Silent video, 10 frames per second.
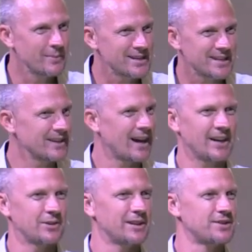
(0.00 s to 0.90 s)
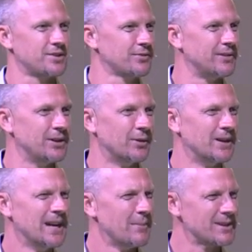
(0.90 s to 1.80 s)
um missionário que serviu,
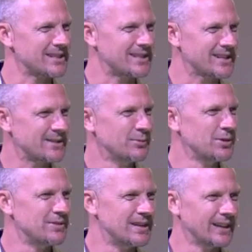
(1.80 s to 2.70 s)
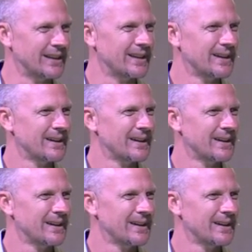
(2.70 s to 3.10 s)
mas o testemunho dele